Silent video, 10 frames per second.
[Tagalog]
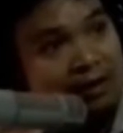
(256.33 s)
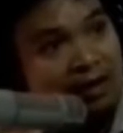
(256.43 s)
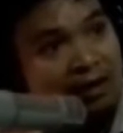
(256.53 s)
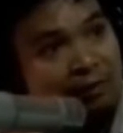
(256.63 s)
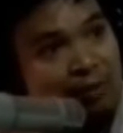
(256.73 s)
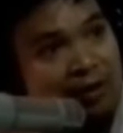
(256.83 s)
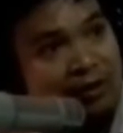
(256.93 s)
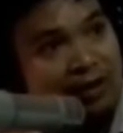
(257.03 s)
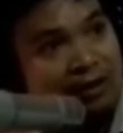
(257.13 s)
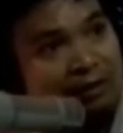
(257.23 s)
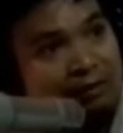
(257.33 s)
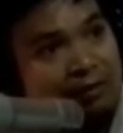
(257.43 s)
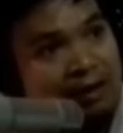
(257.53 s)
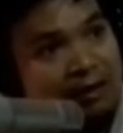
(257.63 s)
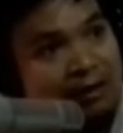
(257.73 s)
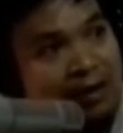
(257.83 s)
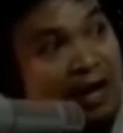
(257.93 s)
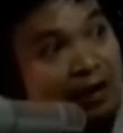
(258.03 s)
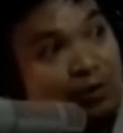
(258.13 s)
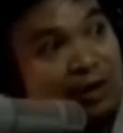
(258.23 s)
na pwedeng
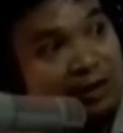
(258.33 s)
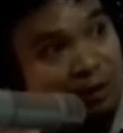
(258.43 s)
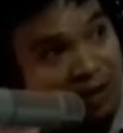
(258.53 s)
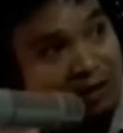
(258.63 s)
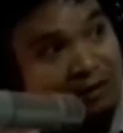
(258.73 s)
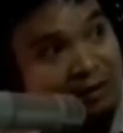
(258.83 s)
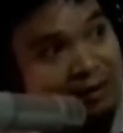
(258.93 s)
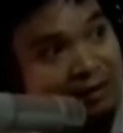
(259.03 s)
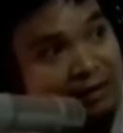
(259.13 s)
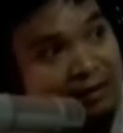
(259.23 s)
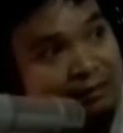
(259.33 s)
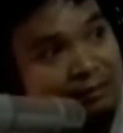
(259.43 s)
mag-react yung katawan. Yes, tama.